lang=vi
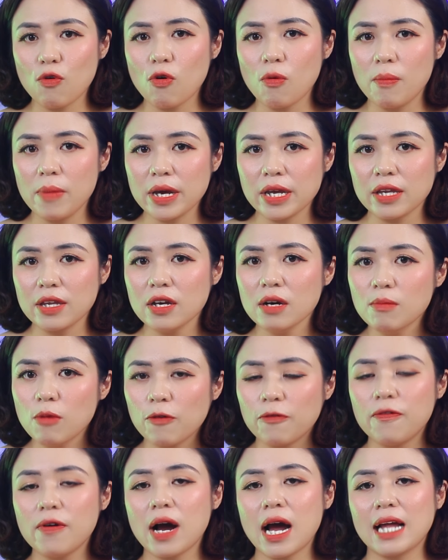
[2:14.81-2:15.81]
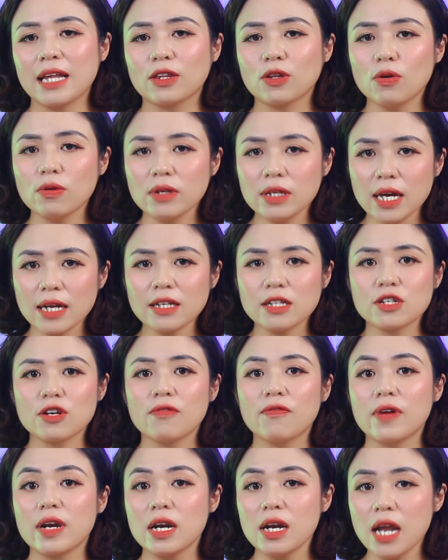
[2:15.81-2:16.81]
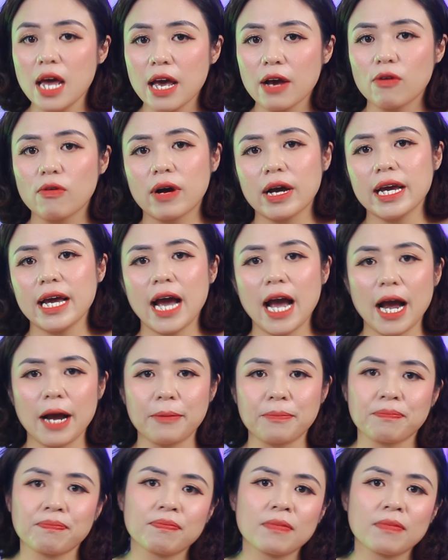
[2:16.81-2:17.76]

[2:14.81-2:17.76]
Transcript: của mình như một phương án tốt nhất cho vấn đề của khách hàng.